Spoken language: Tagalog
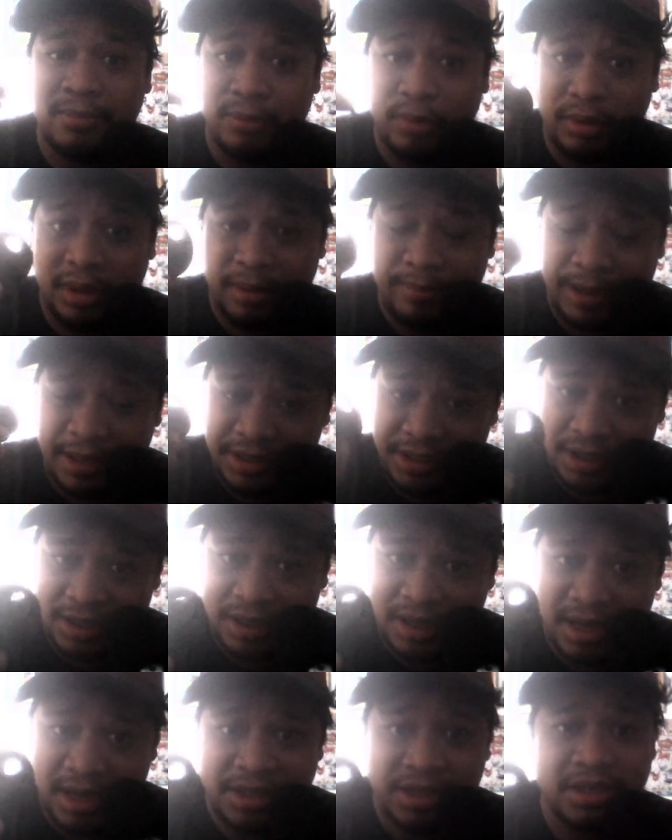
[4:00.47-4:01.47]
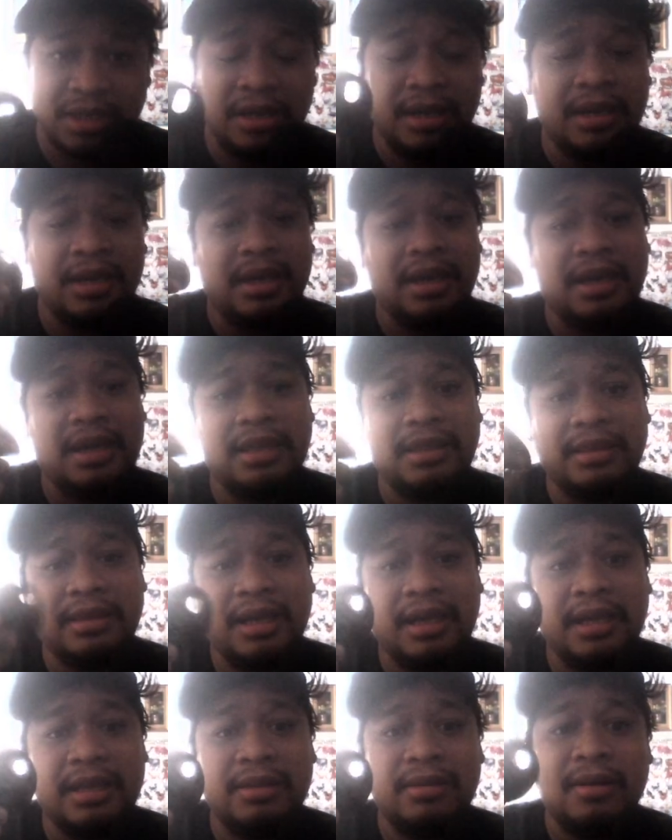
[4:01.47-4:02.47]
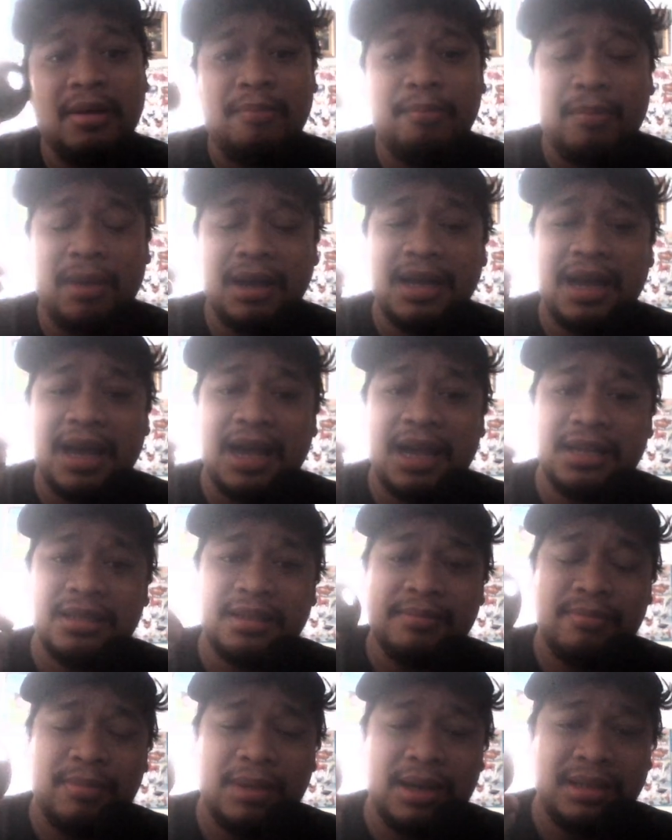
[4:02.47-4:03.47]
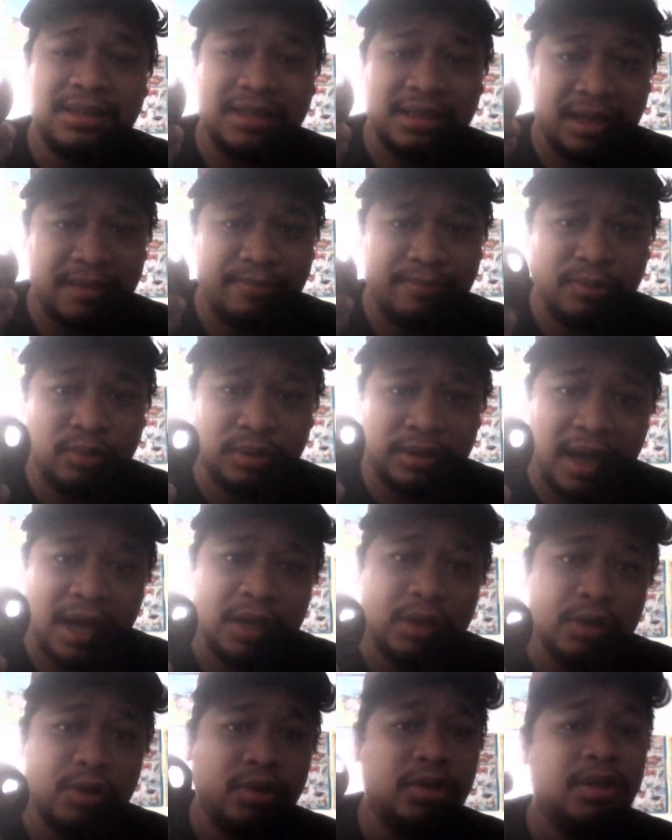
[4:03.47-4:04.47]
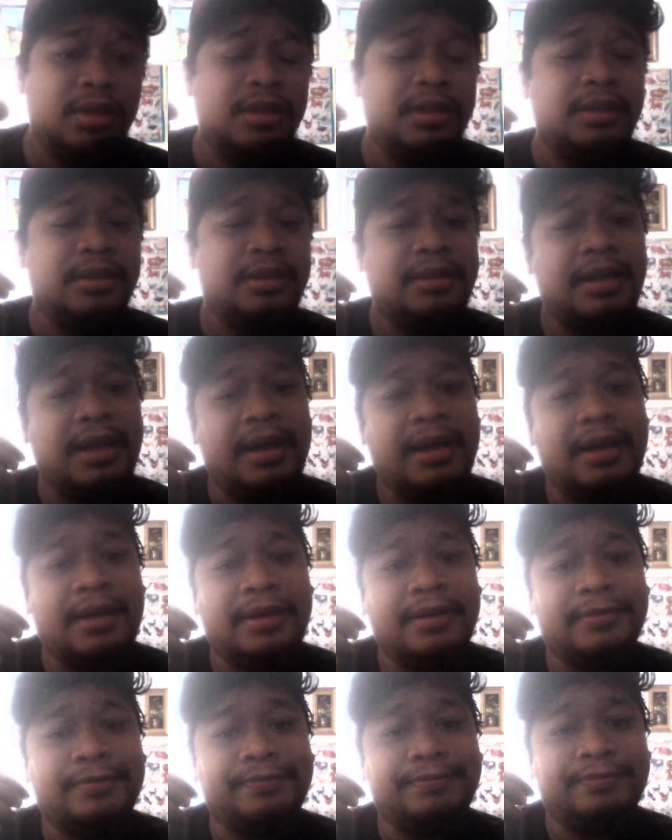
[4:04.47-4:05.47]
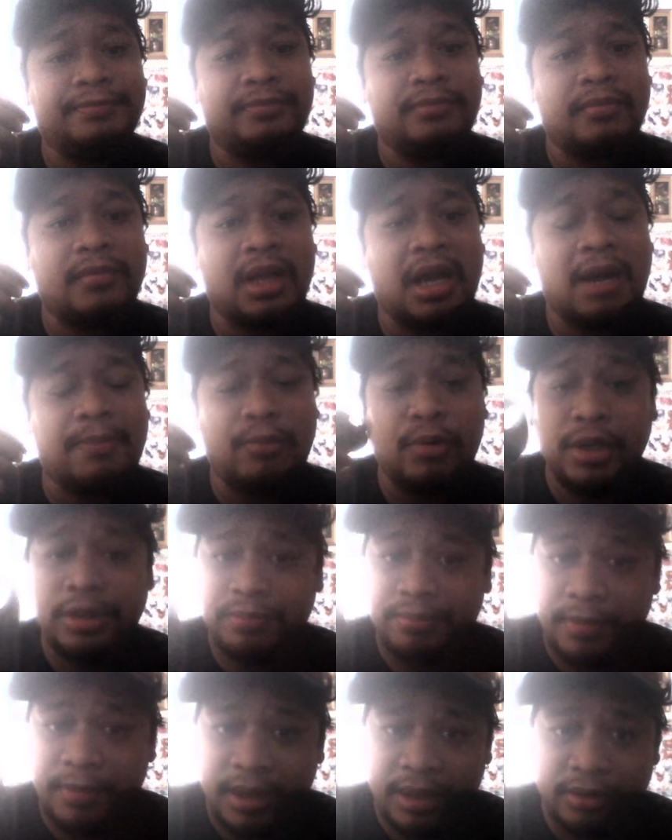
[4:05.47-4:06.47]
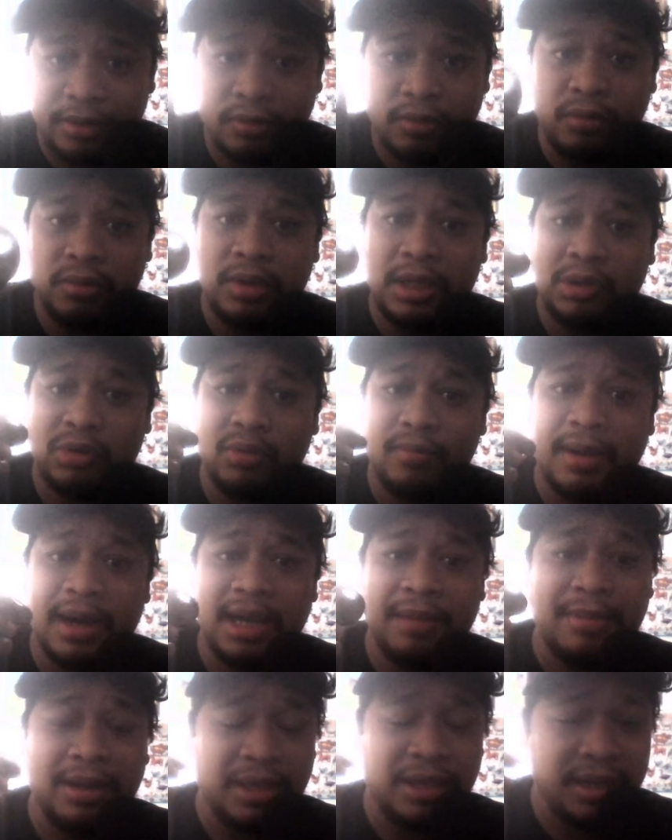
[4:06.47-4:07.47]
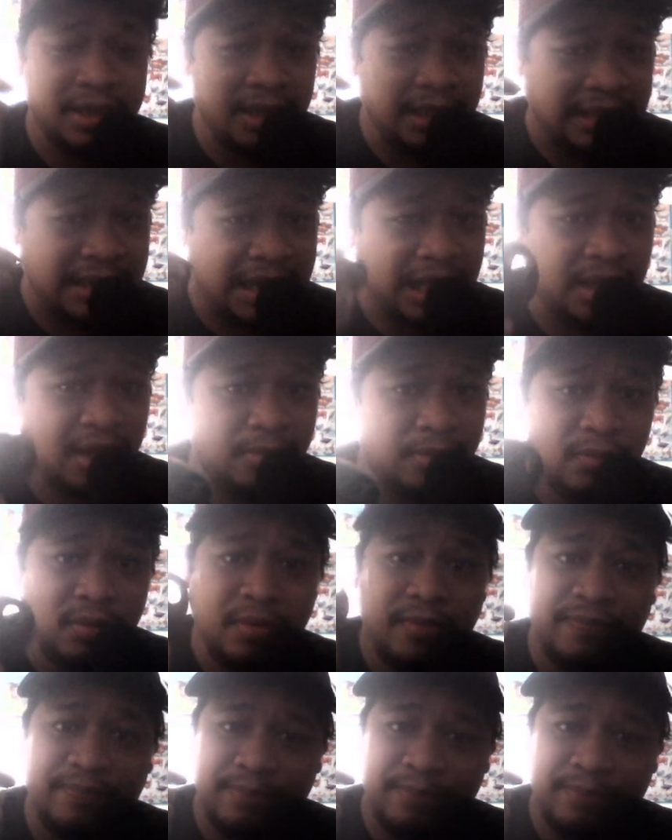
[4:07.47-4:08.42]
muna by Gcash and then mag magse-set po tayo ng appointment kung ito ba ay magiging Lala Move